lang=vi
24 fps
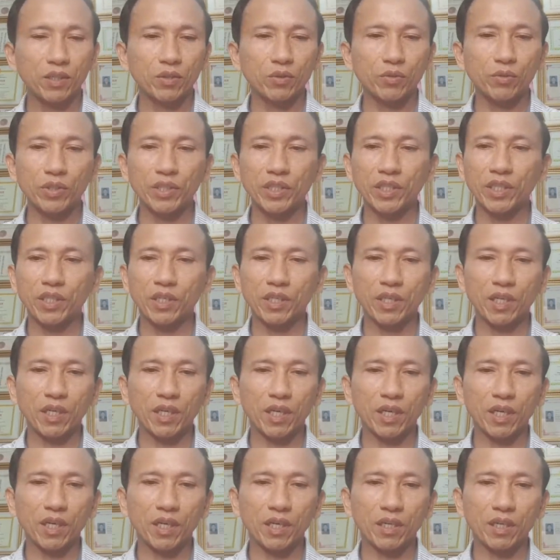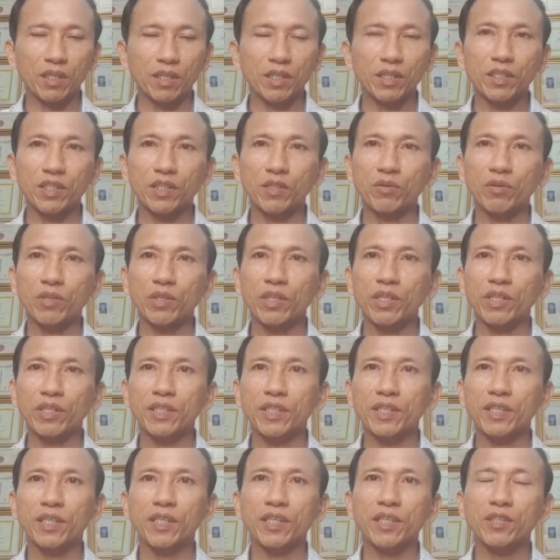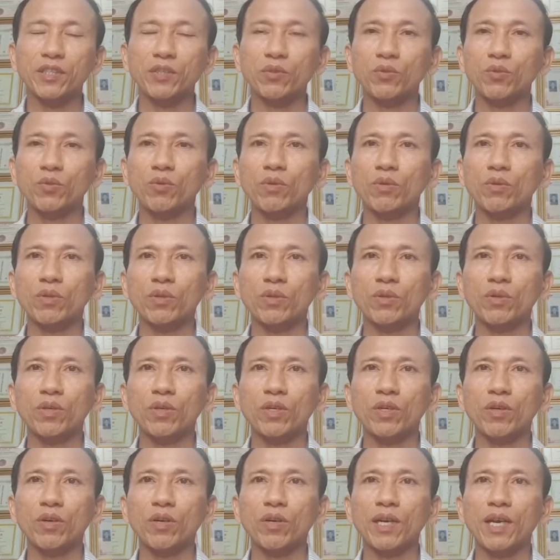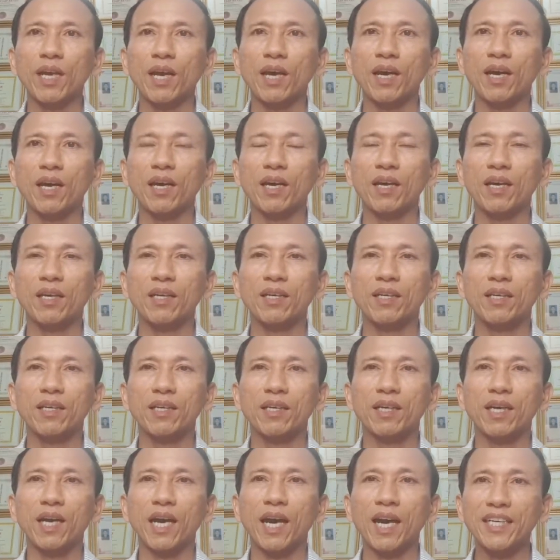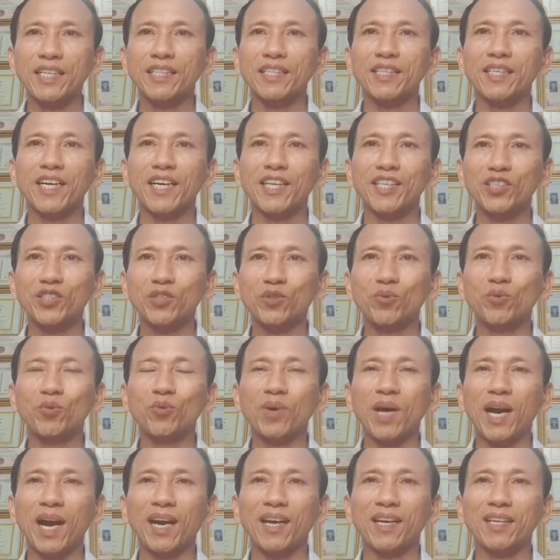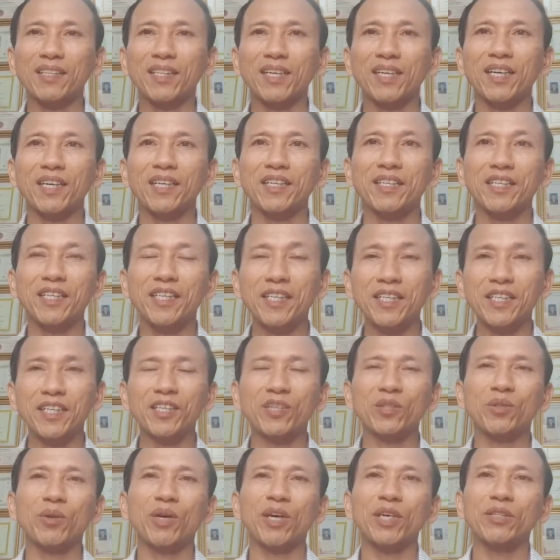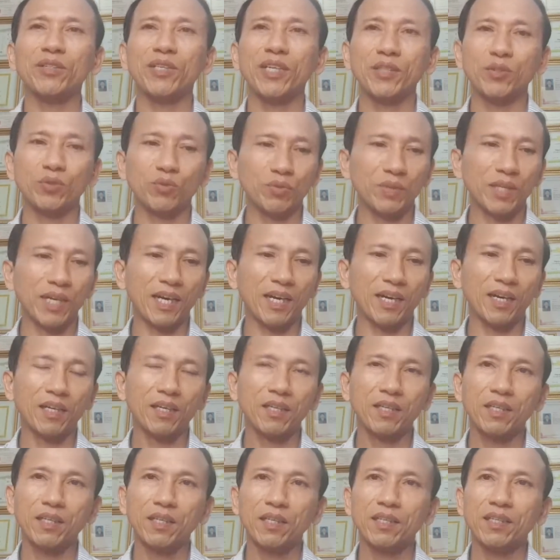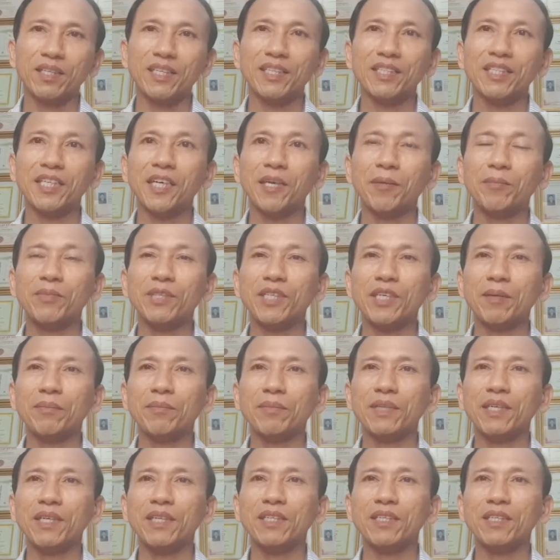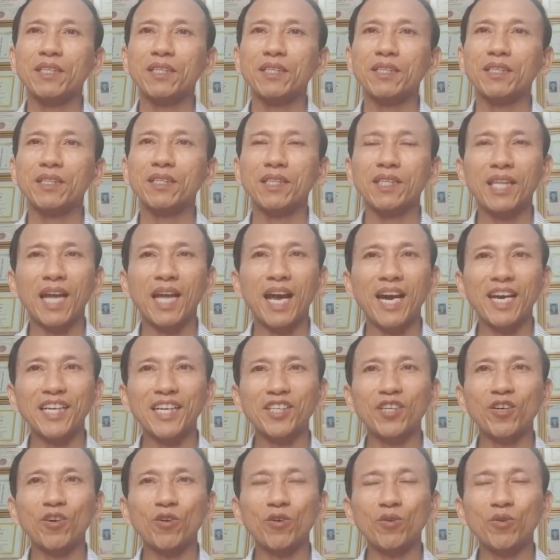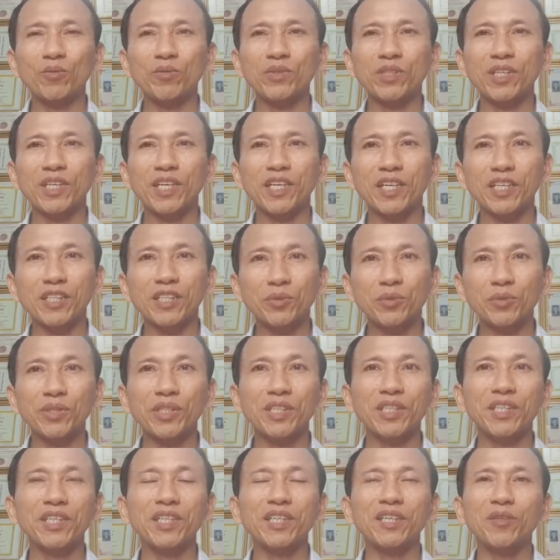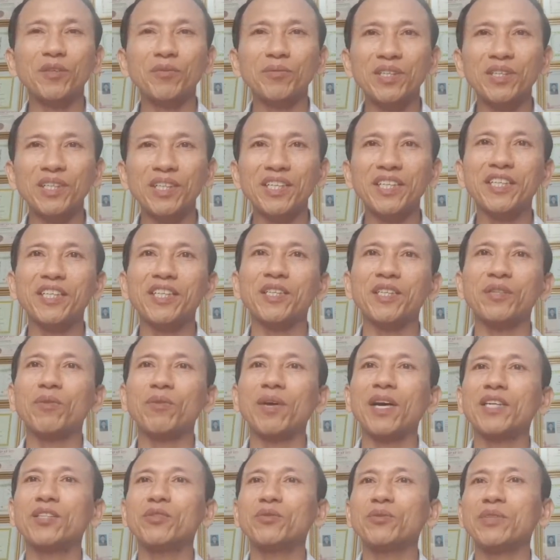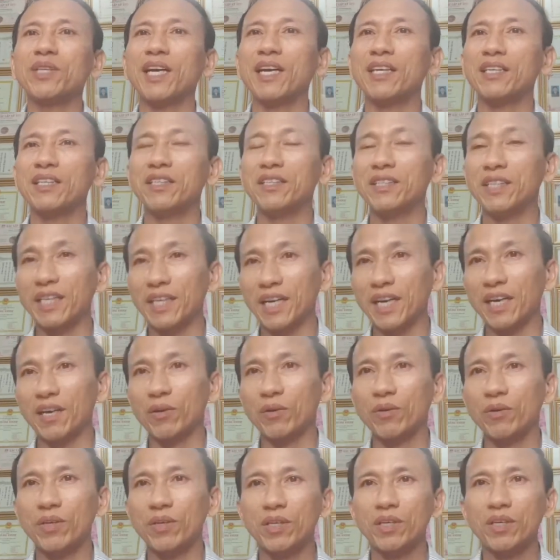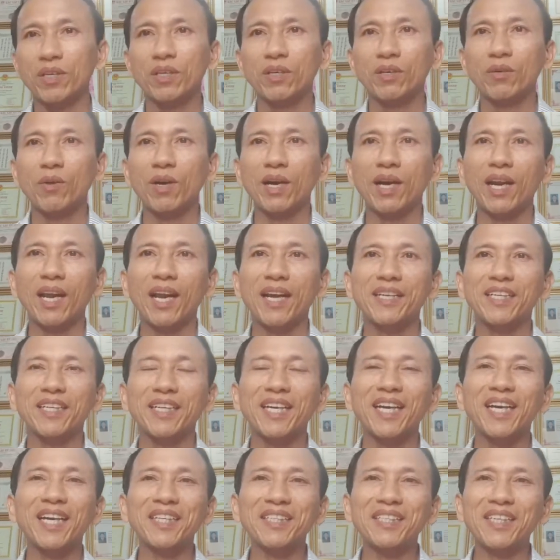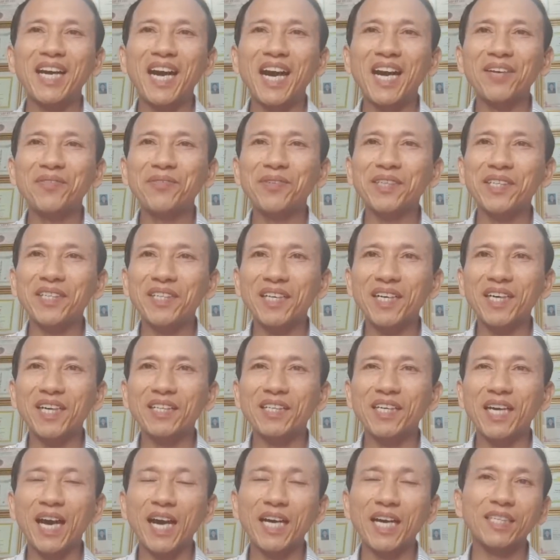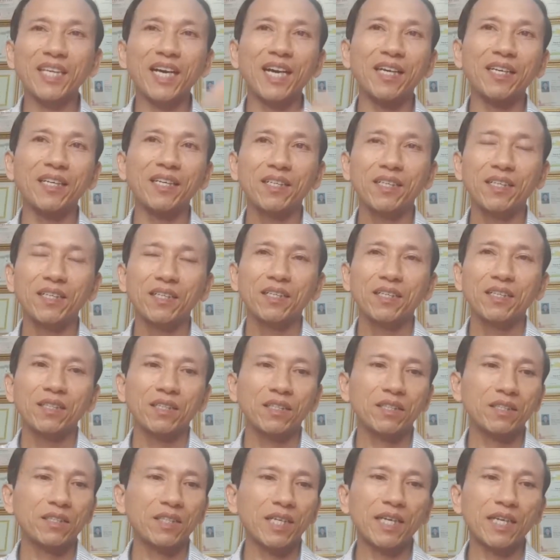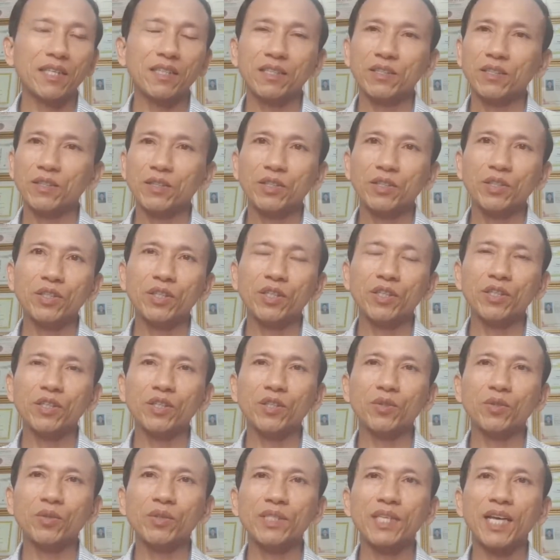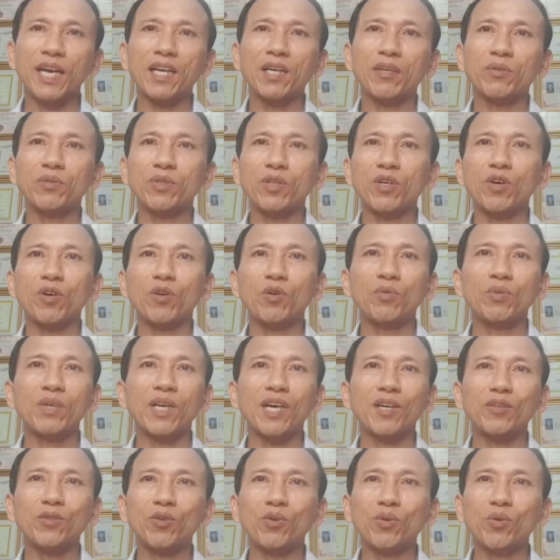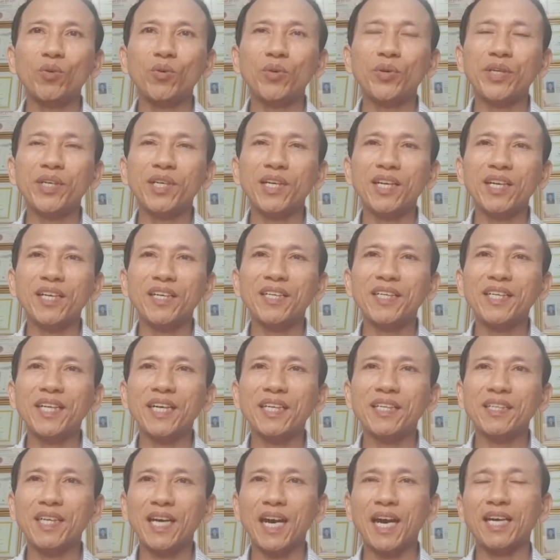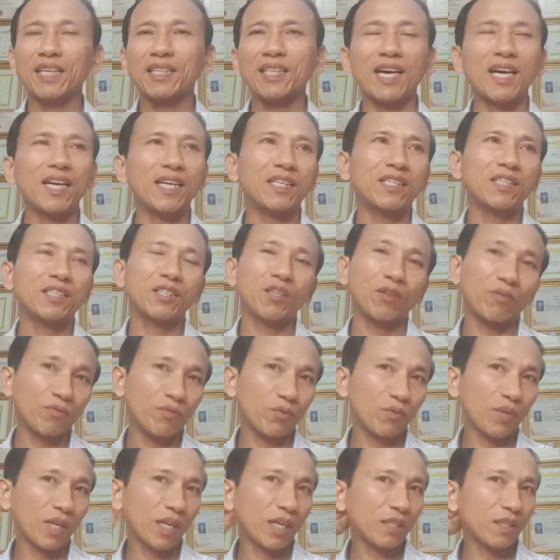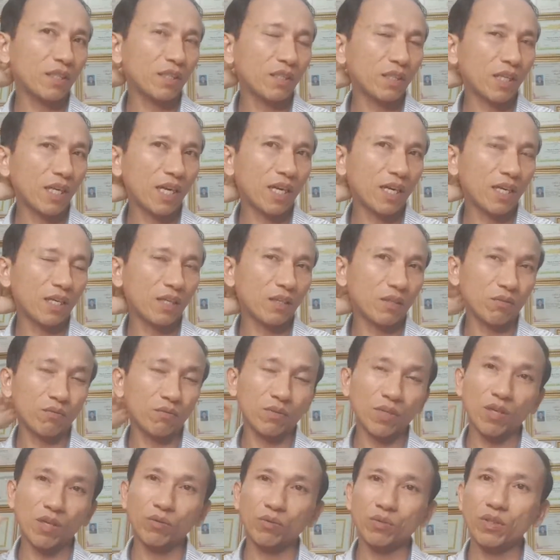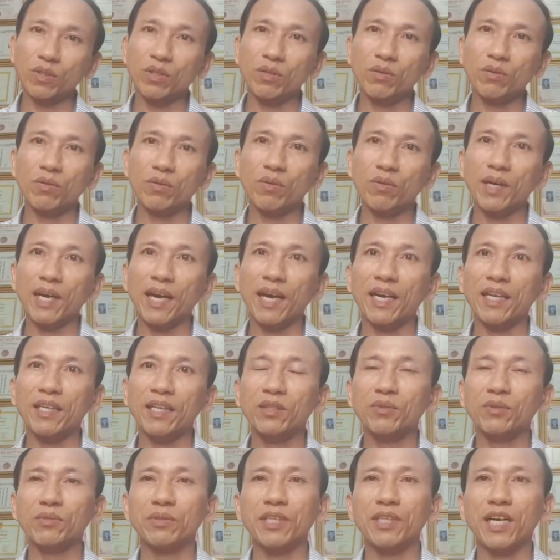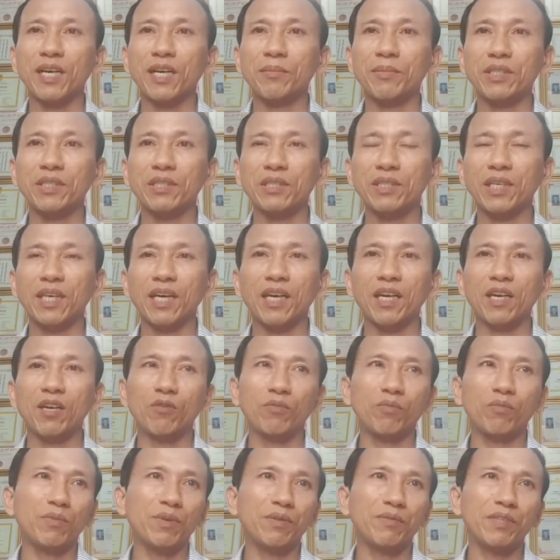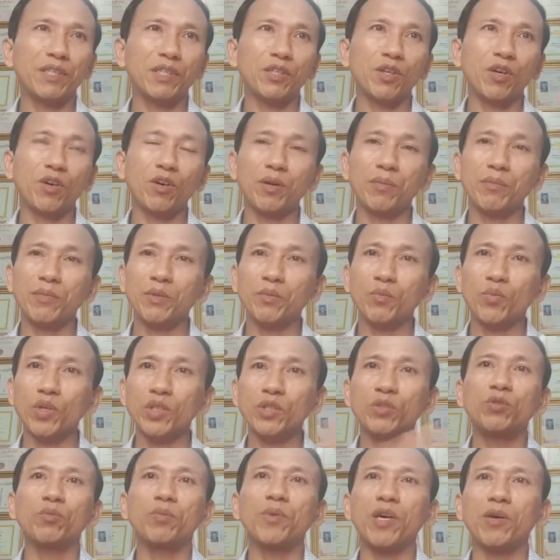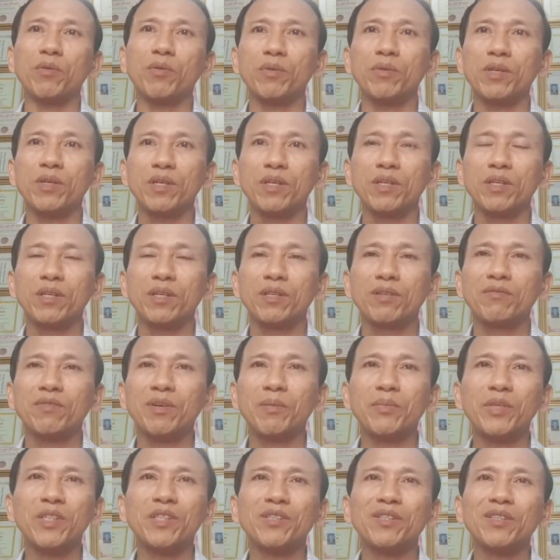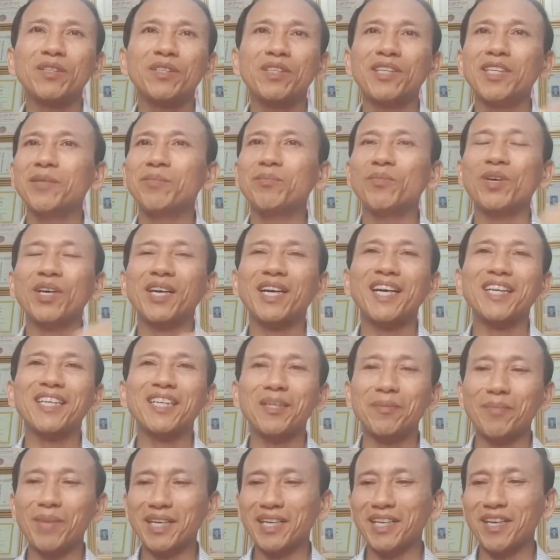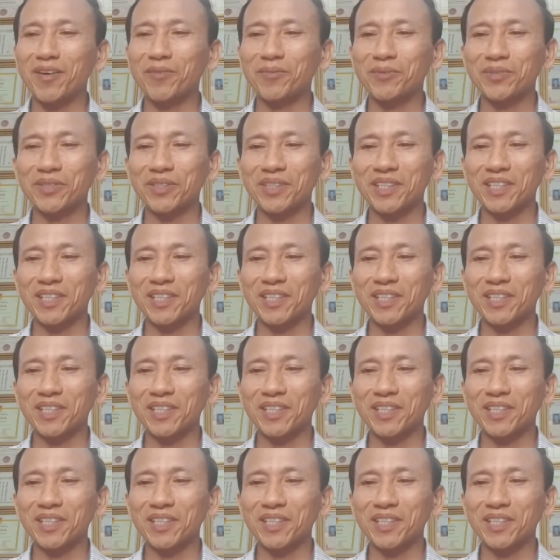tuy nhiên là rất nhiều người trên kênh youtube của tôi nói là anh hay chú hay là thầy nên điện thoại cho anh chủ nhà để xem xem cái cái thái độ cũng như là cái suy nghĩ cũng như ý định của anh chủ nhà như thế nào hoặc là để nghe từ hai phía nghe từ hai tai thực ra thì từ xưa đến giờ tôi dạy học trò lúc nào tôi cũng khuyên là nên nghe từ hai tai nhưng trong vụ này thực ra là lúc đầu tôi không có nghe anh chủ nhà mà chỉ nghe lộc bởi vì do là mình muốn giúp lộc và mình tìm mọi cách để bênh lộc cho